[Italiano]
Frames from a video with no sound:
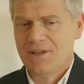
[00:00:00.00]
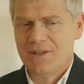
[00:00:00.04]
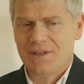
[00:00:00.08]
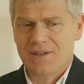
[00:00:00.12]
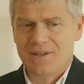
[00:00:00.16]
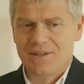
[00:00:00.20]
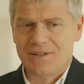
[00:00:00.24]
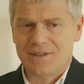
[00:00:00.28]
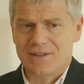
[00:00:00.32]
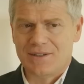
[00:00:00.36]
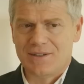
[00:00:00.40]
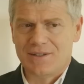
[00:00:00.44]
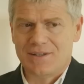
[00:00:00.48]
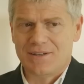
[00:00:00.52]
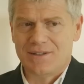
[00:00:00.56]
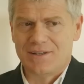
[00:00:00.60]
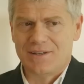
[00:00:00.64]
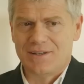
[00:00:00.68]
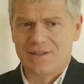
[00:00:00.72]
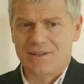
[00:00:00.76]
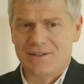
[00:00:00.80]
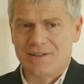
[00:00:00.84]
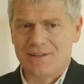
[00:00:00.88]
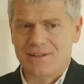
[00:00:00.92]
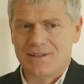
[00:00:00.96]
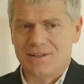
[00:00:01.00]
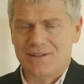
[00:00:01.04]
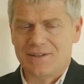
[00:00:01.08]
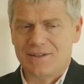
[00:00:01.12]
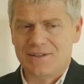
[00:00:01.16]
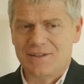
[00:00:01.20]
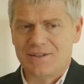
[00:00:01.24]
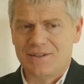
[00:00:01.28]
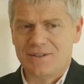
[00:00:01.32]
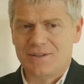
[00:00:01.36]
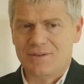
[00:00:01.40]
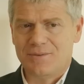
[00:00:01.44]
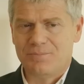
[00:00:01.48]

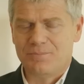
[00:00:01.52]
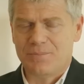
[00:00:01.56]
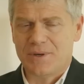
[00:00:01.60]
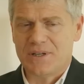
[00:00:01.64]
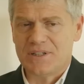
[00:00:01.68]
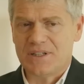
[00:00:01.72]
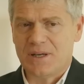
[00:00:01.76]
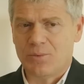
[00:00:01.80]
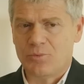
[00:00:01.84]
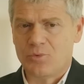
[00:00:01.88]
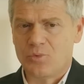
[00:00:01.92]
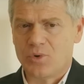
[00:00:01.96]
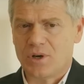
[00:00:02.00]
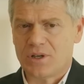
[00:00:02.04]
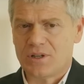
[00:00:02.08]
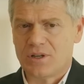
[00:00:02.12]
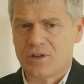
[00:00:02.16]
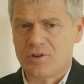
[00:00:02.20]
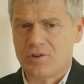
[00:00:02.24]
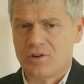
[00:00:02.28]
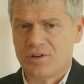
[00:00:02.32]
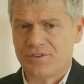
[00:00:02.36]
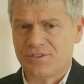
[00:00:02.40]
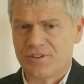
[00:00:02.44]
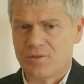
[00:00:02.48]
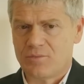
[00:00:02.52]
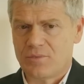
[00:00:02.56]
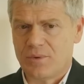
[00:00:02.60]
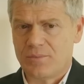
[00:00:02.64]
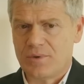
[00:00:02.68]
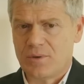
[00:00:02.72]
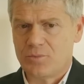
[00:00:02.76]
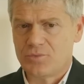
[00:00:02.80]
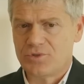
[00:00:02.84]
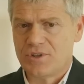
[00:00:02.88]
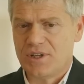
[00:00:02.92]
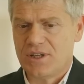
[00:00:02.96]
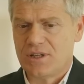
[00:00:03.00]
eh, impariamo qualche cosa, come
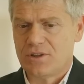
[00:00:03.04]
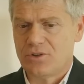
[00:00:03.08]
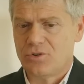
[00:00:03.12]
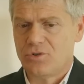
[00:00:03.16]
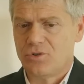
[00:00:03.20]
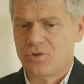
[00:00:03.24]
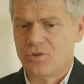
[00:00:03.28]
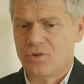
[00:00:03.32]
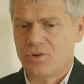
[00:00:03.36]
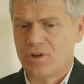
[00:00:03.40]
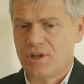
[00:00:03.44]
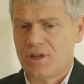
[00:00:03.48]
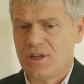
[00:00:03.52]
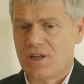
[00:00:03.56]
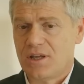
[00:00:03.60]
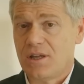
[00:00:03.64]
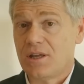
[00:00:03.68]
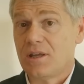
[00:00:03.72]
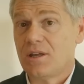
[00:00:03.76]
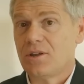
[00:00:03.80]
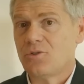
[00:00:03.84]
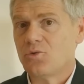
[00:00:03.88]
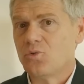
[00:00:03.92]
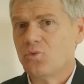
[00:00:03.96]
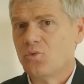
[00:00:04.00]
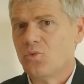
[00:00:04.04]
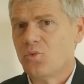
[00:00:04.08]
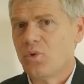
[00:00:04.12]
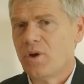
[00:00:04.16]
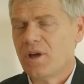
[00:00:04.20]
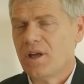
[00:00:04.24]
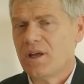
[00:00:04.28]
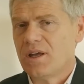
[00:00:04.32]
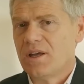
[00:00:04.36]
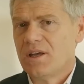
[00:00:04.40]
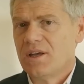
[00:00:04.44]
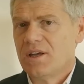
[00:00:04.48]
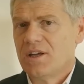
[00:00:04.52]
abbiamo detto, e
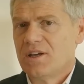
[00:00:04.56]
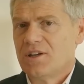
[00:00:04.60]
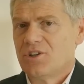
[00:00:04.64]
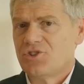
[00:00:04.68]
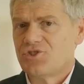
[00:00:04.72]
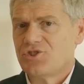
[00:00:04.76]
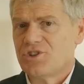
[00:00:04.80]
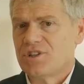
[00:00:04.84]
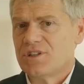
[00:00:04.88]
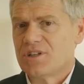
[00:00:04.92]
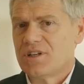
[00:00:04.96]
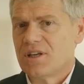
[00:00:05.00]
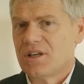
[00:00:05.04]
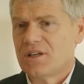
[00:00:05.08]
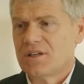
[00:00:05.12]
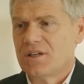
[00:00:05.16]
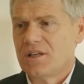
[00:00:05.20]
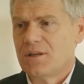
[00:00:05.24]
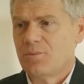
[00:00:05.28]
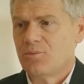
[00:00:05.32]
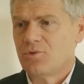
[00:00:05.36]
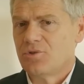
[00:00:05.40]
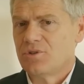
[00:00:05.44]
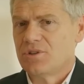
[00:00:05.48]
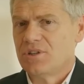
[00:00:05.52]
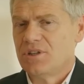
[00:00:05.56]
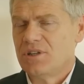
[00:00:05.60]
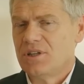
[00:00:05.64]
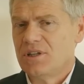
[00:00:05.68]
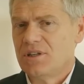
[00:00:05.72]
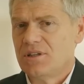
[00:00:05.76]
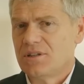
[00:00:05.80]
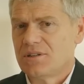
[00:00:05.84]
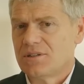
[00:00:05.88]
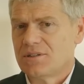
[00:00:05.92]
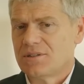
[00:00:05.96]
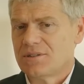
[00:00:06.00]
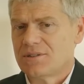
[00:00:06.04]
dunque cercheremo
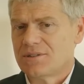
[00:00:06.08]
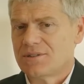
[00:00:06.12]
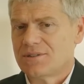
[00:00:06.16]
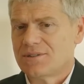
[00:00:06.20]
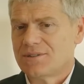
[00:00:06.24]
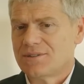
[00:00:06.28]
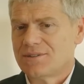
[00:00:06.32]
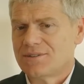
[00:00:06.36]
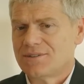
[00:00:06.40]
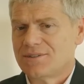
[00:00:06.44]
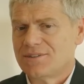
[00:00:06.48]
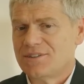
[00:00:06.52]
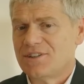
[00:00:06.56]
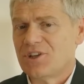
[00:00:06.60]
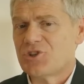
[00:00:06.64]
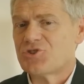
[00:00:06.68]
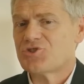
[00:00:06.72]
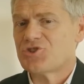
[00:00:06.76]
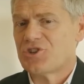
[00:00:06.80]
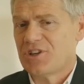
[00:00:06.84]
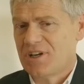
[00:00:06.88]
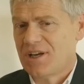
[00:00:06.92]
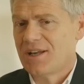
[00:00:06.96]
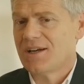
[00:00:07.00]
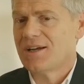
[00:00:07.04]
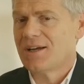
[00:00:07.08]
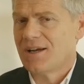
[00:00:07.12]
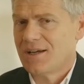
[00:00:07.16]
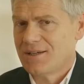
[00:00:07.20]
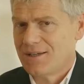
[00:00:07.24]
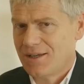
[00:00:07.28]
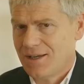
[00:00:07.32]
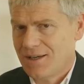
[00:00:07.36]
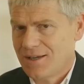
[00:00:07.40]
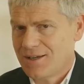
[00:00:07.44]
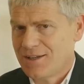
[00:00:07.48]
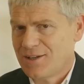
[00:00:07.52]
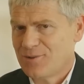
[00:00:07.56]
di, eh, di
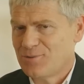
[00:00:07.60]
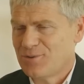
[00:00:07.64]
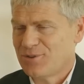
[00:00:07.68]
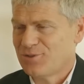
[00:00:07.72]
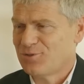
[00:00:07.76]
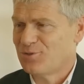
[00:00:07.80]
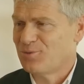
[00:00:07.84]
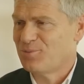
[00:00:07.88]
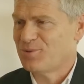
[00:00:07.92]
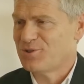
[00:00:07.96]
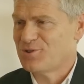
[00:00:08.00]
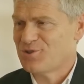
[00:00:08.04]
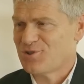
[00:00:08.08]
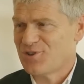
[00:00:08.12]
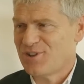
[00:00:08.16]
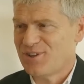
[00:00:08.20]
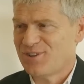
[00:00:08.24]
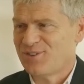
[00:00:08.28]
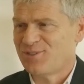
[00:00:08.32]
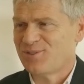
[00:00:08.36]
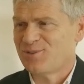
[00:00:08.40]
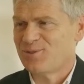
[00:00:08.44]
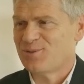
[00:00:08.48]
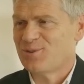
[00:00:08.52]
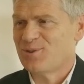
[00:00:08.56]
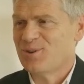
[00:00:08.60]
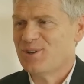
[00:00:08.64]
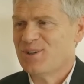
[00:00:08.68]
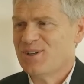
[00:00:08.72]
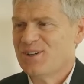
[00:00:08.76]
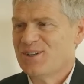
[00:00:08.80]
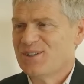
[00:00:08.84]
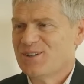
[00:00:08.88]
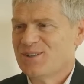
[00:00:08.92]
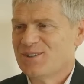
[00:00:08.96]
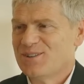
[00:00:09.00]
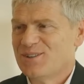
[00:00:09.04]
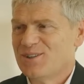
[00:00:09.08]
accelerare anche questo processo
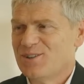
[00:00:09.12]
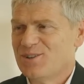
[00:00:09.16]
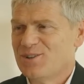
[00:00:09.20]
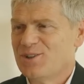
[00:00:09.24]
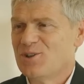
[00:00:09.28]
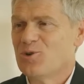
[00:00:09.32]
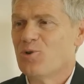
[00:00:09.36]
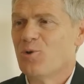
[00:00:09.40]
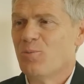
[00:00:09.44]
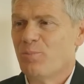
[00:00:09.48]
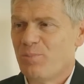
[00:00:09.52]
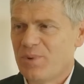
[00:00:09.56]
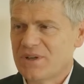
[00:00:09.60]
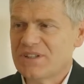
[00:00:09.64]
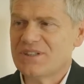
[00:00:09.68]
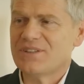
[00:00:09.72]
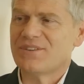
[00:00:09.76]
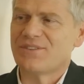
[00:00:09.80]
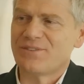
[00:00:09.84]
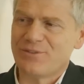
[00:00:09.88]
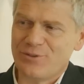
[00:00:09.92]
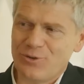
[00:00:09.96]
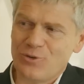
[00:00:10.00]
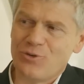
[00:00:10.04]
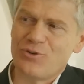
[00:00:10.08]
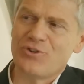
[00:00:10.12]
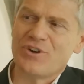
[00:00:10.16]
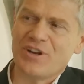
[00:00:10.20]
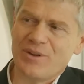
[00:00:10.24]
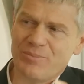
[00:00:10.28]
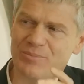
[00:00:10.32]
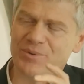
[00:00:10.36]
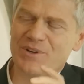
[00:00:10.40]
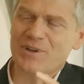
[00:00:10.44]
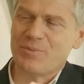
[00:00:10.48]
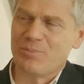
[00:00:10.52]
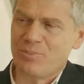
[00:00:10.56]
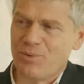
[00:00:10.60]
di, di, comprensione
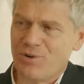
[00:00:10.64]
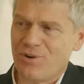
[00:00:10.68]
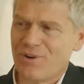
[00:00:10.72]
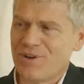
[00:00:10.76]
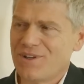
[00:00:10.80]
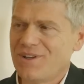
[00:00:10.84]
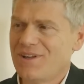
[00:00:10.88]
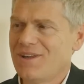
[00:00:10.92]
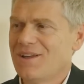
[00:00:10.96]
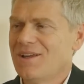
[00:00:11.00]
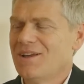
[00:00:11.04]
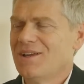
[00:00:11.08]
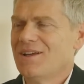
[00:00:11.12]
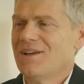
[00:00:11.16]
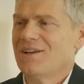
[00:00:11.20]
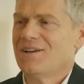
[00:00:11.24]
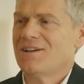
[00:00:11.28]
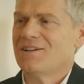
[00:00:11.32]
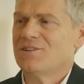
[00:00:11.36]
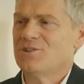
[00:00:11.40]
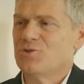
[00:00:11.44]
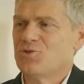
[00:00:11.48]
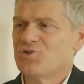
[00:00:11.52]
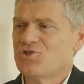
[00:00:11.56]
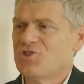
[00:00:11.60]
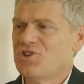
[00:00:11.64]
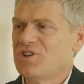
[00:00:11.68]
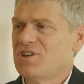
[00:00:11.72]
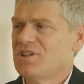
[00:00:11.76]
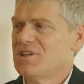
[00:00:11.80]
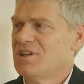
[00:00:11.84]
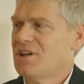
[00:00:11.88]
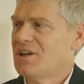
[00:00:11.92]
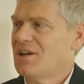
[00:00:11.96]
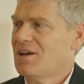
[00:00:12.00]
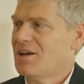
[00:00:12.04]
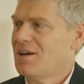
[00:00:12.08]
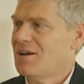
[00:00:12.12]
per poi
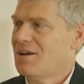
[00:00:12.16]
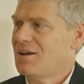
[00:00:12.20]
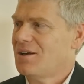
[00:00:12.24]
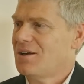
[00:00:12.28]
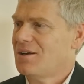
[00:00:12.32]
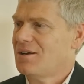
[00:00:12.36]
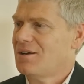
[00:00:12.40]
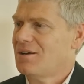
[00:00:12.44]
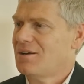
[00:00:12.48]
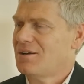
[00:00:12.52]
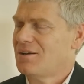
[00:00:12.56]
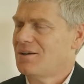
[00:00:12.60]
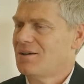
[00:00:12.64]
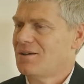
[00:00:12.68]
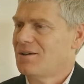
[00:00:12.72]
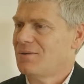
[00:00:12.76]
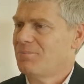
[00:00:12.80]
riuscire a, a